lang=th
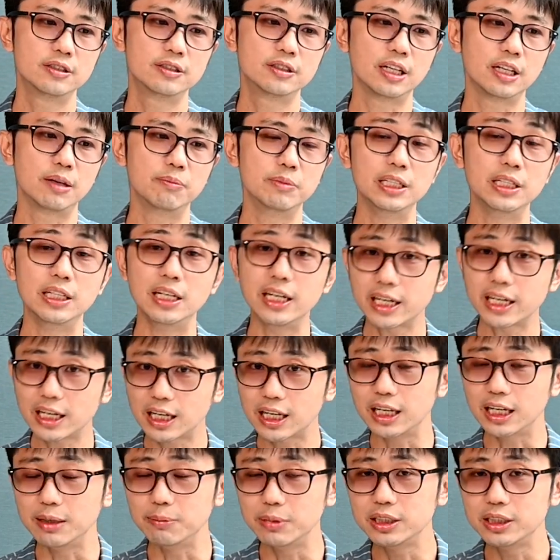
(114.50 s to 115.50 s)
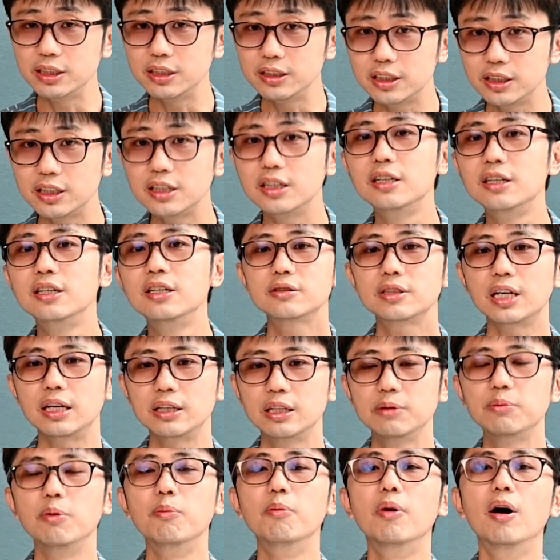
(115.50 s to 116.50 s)
จะมีเลขอะไรเบิ้ลเยอะๆตาม
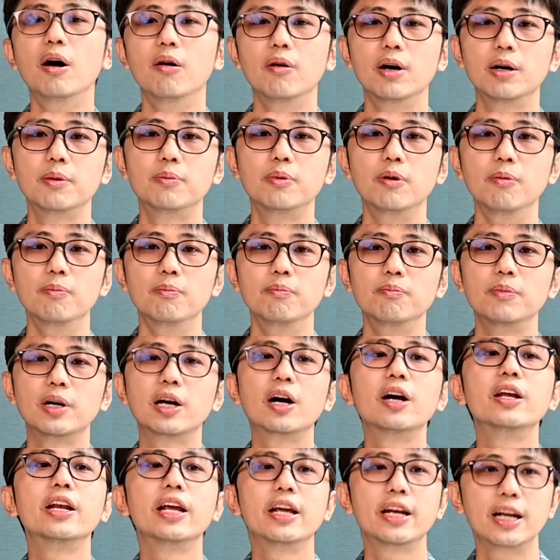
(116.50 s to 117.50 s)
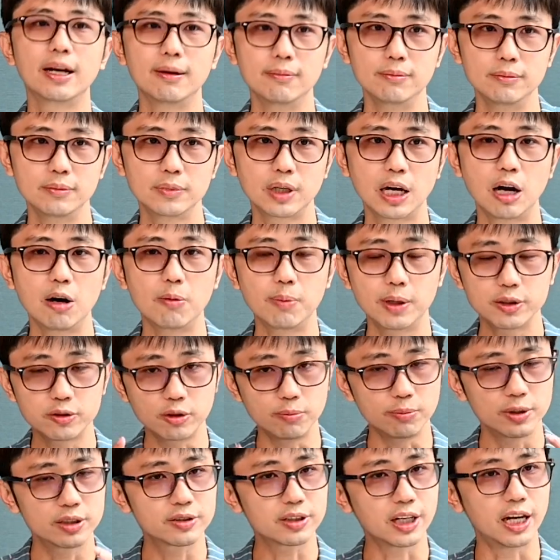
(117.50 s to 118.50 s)
ที่ผมบอกว่าผมไม่ค่อยแนะนำ เอาผส
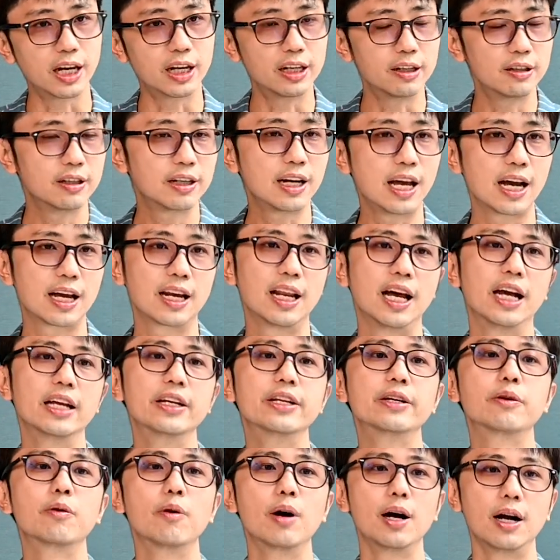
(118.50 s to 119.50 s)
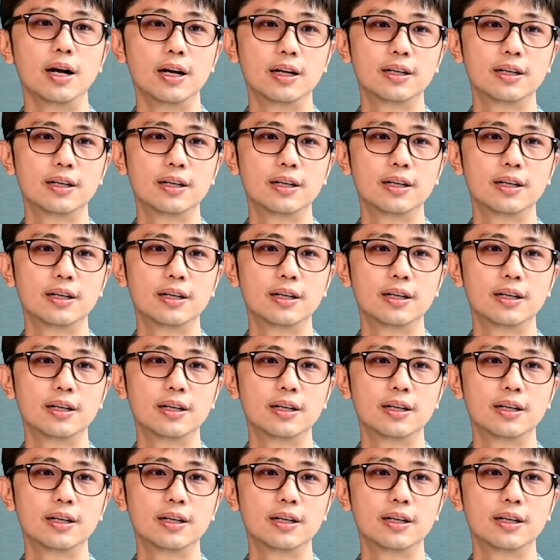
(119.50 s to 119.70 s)
มผสานหลากหลายดีกว่า